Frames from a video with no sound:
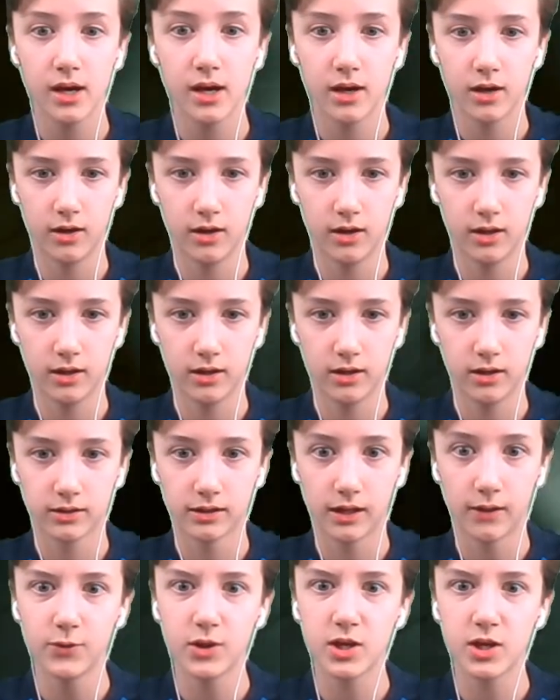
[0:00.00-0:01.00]
Э,
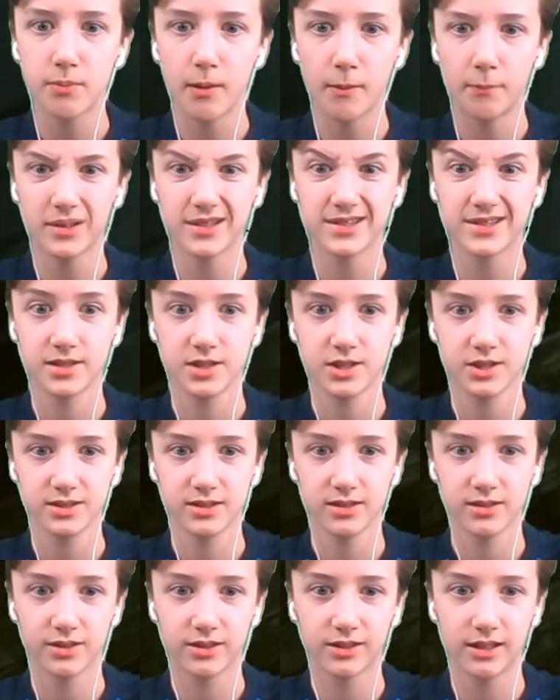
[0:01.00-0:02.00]
главное не попасться сейчас
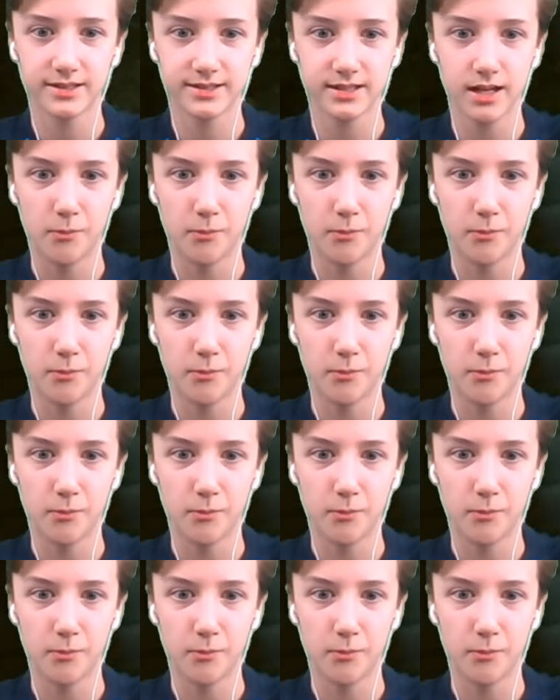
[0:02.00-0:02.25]
на глаза